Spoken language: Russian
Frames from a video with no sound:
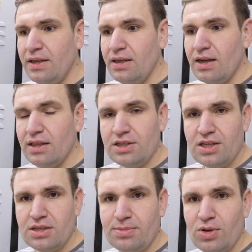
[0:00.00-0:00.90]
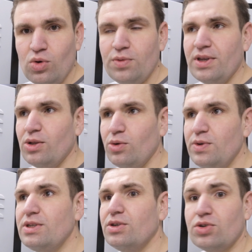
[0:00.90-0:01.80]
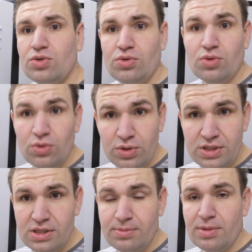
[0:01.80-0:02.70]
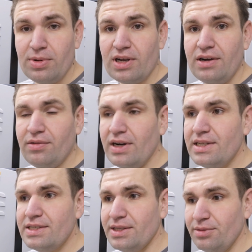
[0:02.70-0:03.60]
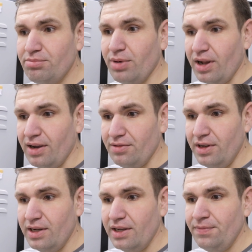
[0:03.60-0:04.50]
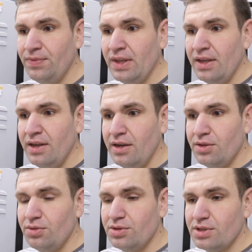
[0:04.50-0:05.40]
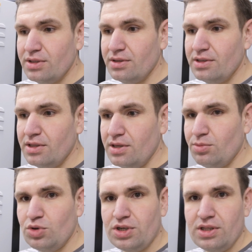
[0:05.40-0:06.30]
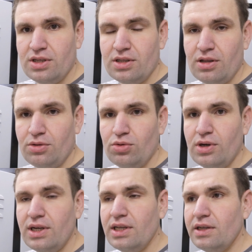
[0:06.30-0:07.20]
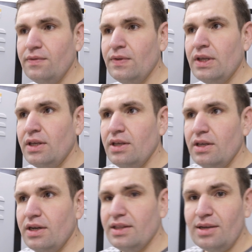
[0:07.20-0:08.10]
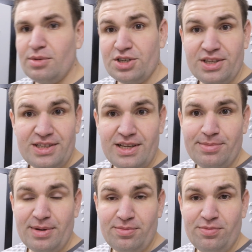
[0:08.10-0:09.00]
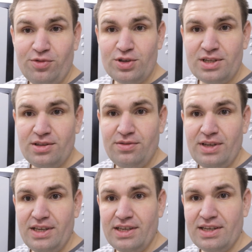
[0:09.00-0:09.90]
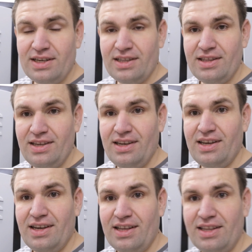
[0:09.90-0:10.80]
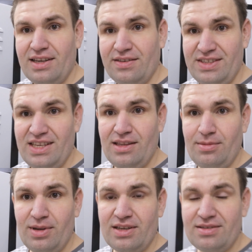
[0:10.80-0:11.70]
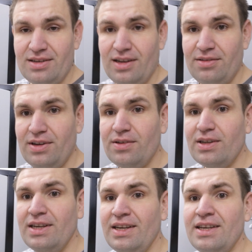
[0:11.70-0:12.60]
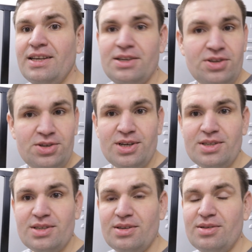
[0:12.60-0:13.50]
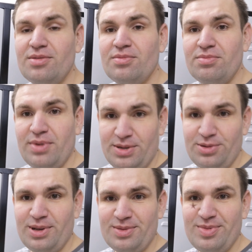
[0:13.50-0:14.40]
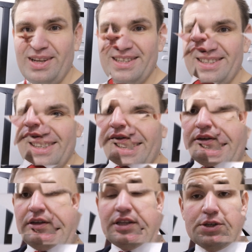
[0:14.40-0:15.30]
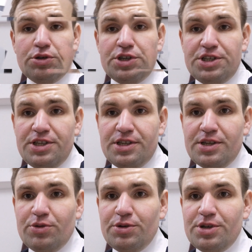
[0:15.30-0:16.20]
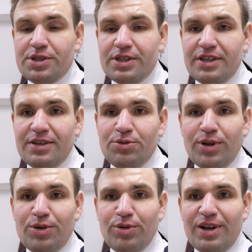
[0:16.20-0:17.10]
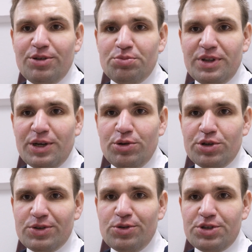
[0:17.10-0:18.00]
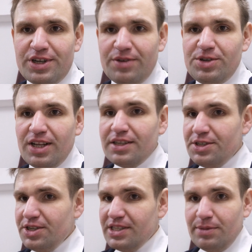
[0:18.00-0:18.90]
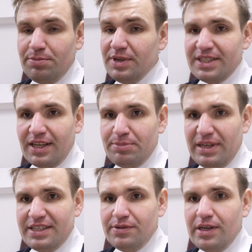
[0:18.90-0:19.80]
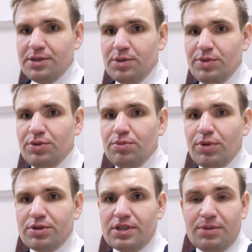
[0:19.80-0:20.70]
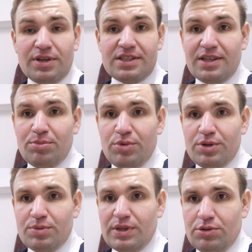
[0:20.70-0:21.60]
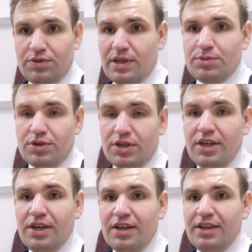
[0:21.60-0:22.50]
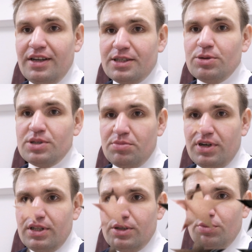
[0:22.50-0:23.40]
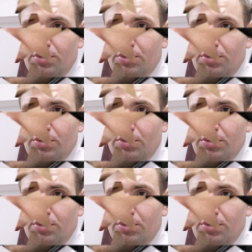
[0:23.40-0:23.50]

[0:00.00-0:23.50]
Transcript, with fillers: и когда шла с парковки, она увидела, что гости припарковались неправильно, то есть где-то немножко на тротуаре, и одна машина стояла прям возле дверей отеля. Она все номера сфотографировала и сейчас пойдет разбираться. Так, сегодняшний день закончился. Ура, ура, он был такой же сложный, как вчера. Сейчас я быстро переодеваюсь и бегу просто-напросто на поезд, потому что времени остается мало до